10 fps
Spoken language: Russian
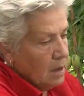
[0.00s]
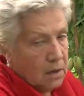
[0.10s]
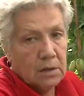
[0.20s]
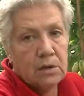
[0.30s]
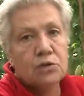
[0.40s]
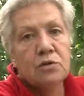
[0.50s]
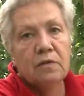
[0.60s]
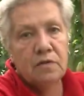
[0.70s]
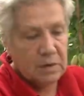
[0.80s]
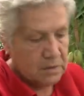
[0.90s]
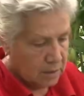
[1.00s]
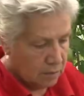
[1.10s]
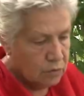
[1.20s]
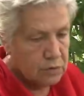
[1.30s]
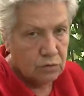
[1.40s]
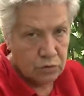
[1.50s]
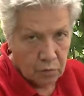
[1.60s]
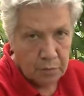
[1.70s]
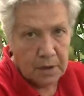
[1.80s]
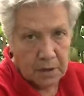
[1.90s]
Я надеюсь, что вы вместо навоза уже
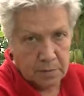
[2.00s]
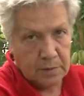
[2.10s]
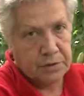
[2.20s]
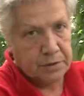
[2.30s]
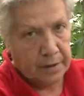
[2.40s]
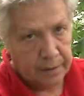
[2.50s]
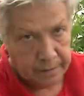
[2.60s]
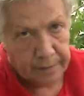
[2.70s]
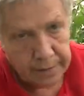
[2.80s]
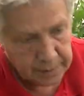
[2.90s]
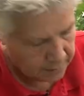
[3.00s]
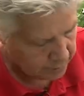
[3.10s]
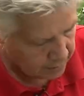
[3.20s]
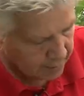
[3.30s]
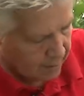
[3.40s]
купили измельчитель. Я надеюсь.